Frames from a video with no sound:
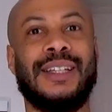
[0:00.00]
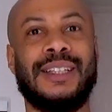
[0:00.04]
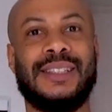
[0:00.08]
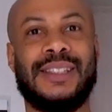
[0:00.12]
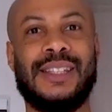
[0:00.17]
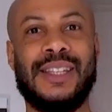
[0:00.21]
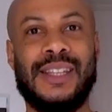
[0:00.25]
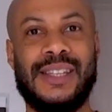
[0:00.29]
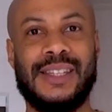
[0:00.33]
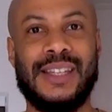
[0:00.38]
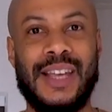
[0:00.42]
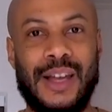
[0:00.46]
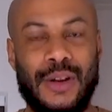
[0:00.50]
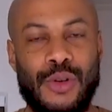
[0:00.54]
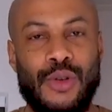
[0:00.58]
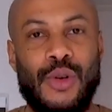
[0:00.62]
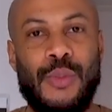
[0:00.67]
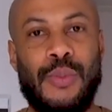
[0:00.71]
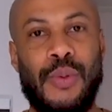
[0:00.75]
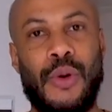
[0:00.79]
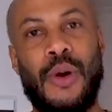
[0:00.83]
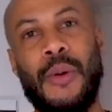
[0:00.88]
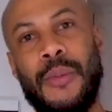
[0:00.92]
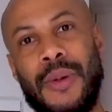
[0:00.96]
c'est ça le
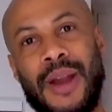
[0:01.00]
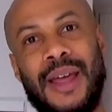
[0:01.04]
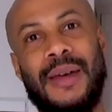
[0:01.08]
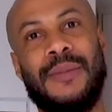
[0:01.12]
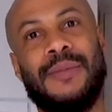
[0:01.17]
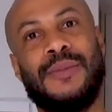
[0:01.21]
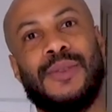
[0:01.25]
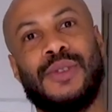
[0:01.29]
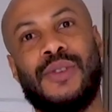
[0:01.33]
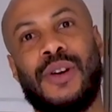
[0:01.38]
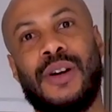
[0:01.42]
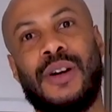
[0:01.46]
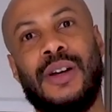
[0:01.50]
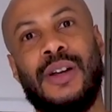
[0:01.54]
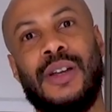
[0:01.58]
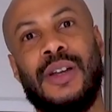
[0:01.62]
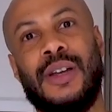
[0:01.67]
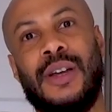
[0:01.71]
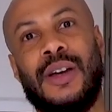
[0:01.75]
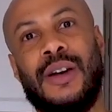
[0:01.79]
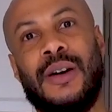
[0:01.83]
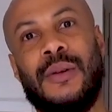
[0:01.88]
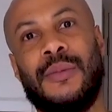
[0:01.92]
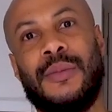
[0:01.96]
problème, tu vois.
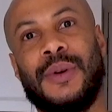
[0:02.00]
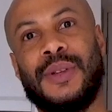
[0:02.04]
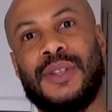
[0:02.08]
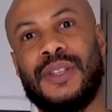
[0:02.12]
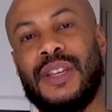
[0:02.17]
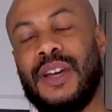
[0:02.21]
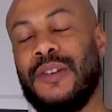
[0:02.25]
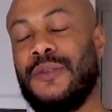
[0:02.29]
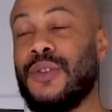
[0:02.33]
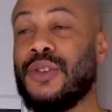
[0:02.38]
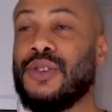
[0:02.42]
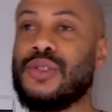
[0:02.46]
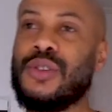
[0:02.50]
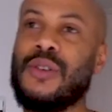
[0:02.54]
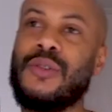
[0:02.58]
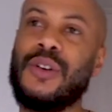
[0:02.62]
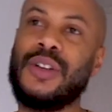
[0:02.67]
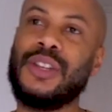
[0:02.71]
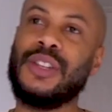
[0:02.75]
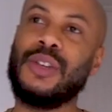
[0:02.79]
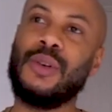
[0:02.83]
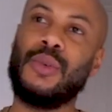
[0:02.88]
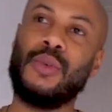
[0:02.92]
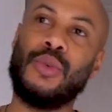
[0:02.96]
Parce qu'à force
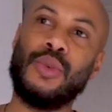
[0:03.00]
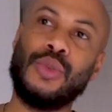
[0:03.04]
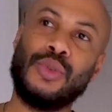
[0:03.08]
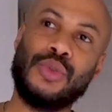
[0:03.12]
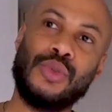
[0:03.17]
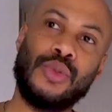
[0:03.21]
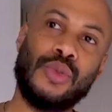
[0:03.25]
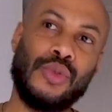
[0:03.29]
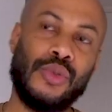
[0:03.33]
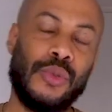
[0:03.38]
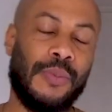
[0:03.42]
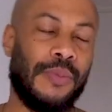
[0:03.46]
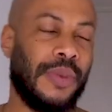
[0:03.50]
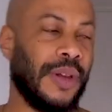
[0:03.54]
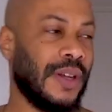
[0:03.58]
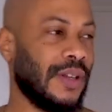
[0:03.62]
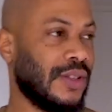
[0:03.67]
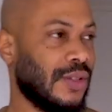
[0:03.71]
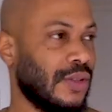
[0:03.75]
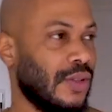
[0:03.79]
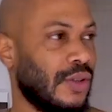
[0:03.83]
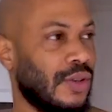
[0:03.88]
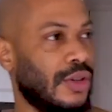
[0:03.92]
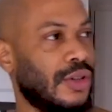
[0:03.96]
d'avoir des retours de
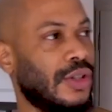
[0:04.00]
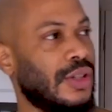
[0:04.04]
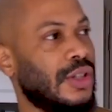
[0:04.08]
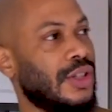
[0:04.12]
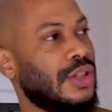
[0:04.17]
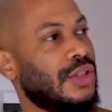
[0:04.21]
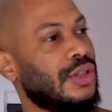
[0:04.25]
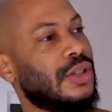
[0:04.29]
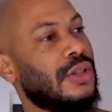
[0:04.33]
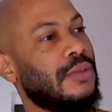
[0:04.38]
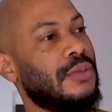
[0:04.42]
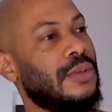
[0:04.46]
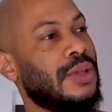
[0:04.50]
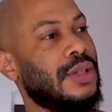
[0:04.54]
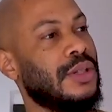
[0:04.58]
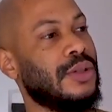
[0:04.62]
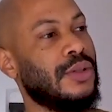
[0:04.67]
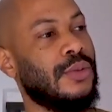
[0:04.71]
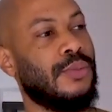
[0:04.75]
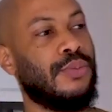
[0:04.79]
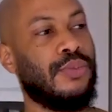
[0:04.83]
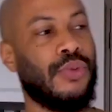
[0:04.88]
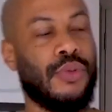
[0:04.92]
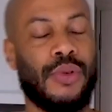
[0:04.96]
personnes, des gens qui me disent
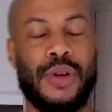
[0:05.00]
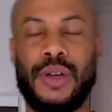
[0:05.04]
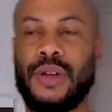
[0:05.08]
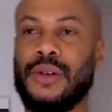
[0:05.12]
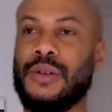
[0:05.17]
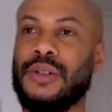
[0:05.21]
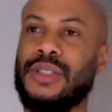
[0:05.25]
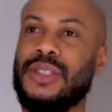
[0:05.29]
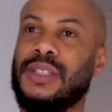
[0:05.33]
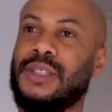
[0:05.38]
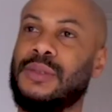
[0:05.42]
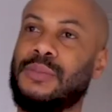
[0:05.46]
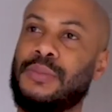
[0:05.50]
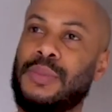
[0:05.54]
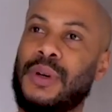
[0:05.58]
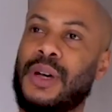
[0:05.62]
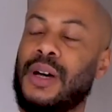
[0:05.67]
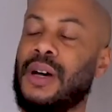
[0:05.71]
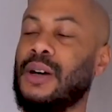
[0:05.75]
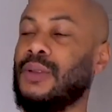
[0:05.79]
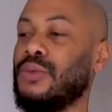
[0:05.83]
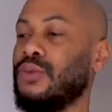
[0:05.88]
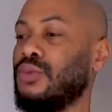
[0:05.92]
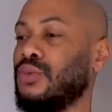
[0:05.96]
euh, pourquoi ils réussissent
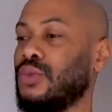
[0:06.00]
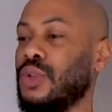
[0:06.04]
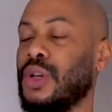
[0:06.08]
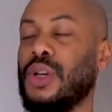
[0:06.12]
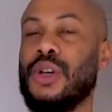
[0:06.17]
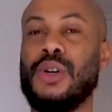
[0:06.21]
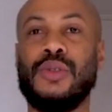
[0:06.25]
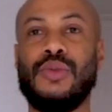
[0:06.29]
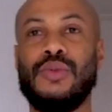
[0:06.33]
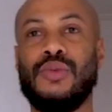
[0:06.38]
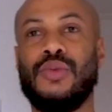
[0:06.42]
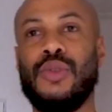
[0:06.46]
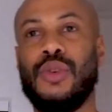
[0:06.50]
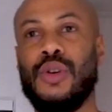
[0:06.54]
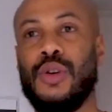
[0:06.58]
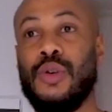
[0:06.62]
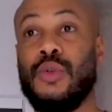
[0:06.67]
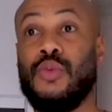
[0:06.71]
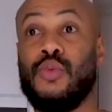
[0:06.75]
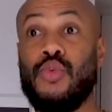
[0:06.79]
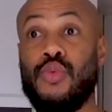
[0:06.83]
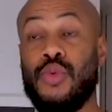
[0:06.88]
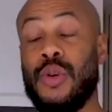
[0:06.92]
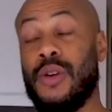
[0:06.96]
pas, ou,
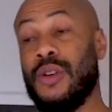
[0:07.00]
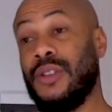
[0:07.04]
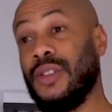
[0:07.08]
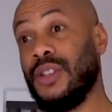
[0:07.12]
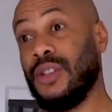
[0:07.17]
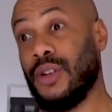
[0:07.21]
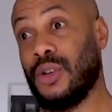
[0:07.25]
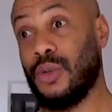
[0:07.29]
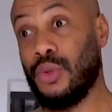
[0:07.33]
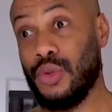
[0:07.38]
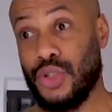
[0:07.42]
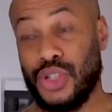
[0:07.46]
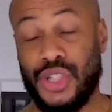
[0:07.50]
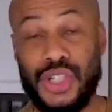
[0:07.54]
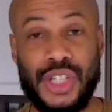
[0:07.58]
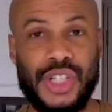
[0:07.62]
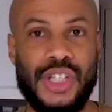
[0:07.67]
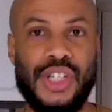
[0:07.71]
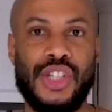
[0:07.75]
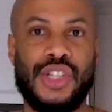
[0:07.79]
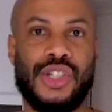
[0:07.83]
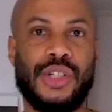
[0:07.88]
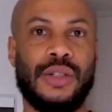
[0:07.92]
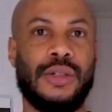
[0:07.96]
ou, est en ayant coaché
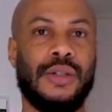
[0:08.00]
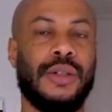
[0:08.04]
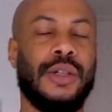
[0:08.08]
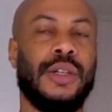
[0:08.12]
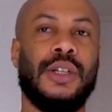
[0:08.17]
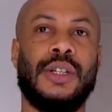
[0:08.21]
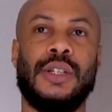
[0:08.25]
des gens,